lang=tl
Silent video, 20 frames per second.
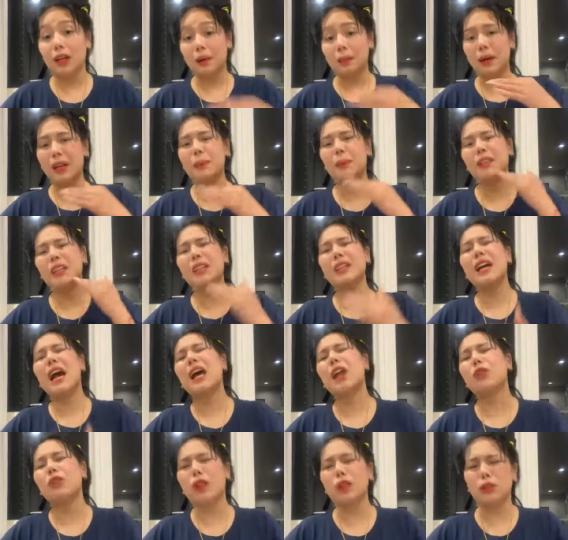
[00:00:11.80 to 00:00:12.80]
Para madaling
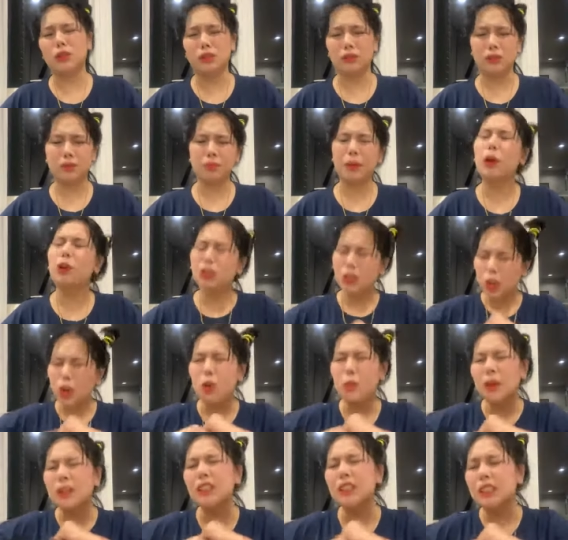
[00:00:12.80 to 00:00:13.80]
araw na nun, pagod
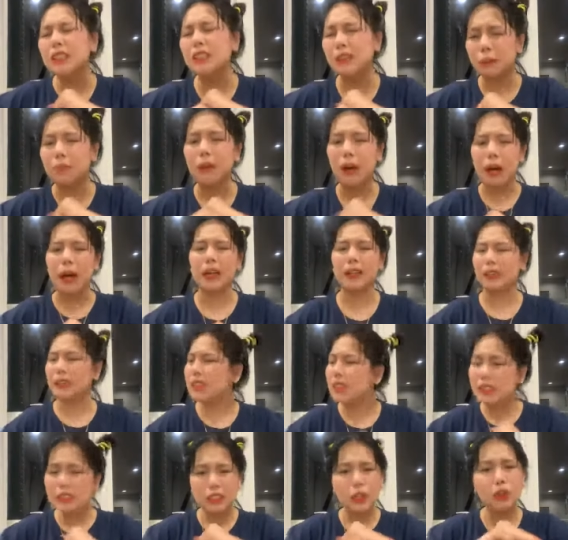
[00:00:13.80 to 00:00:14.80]
ako maglinis ng bahay.
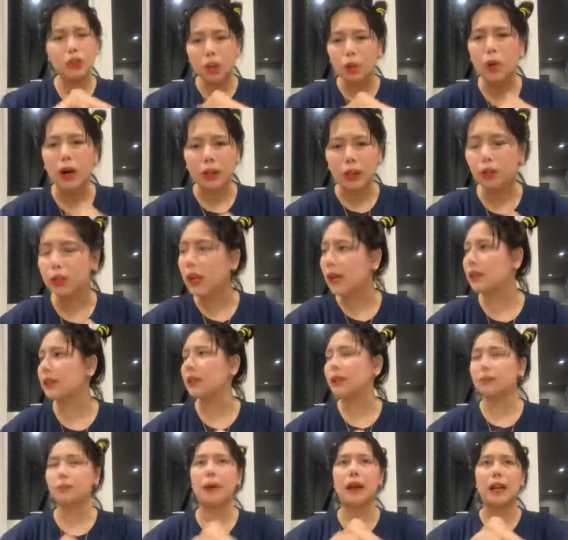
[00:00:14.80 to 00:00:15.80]
Naglinis ako ng kwarto
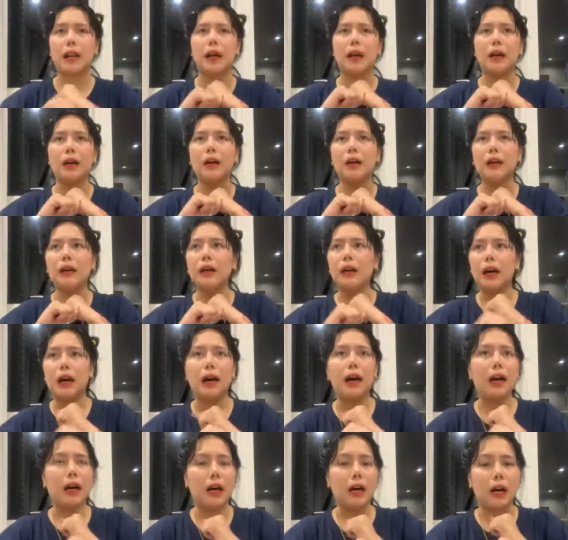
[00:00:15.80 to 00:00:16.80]
natin para
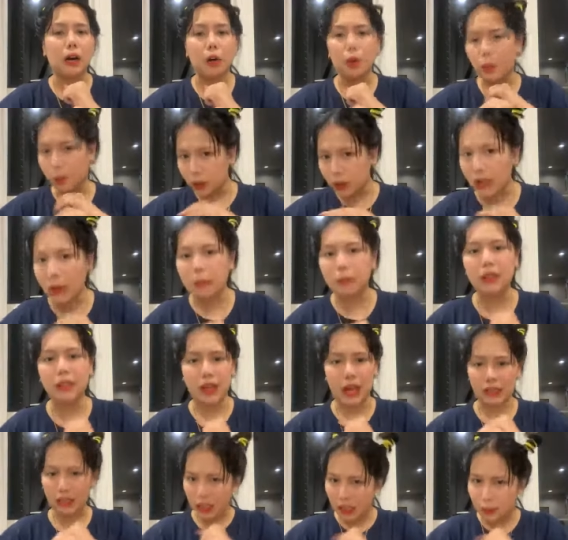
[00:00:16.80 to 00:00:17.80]
uh, komportable
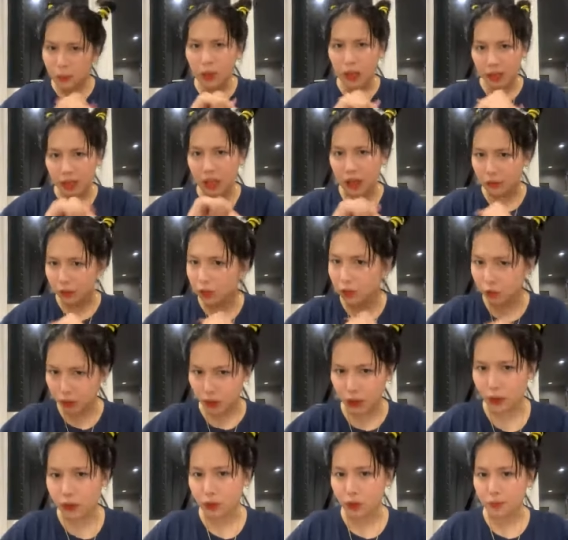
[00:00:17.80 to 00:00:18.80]
ka. At alam mo yan ang effort ko
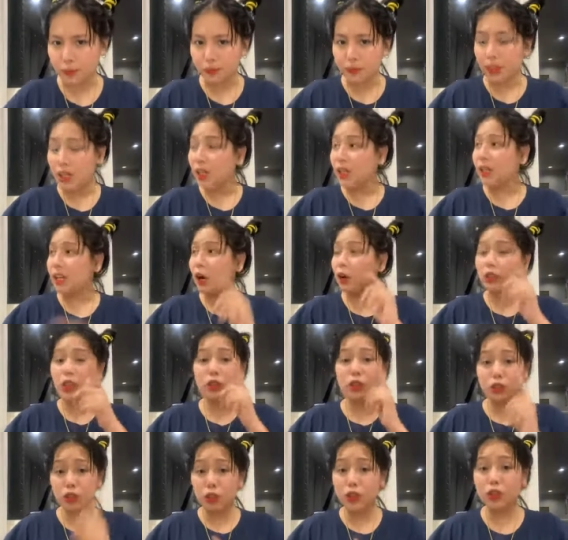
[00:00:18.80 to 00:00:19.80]
sa'yo. Kaya ako
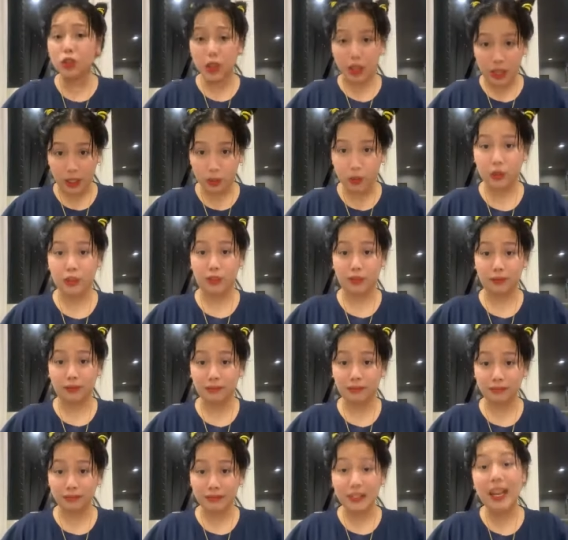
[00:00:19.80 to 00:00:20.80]
nanonood ka ngayon,
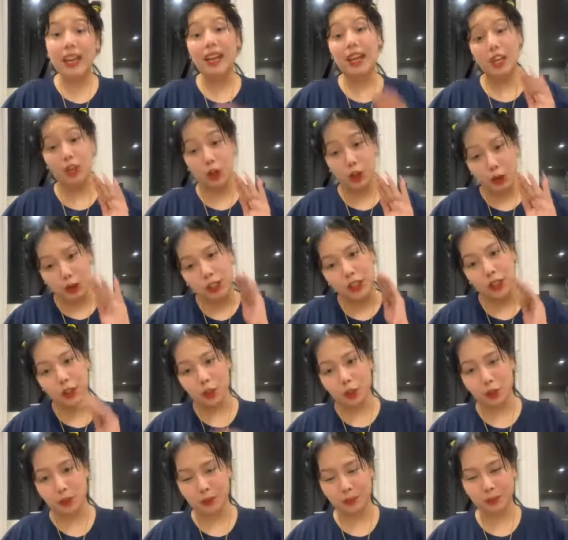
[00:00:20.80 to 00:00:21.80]
hello
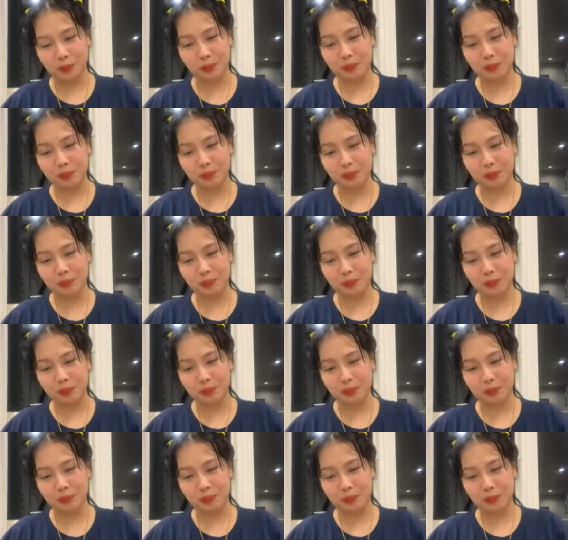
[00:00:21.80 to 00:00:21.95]
sa'yo.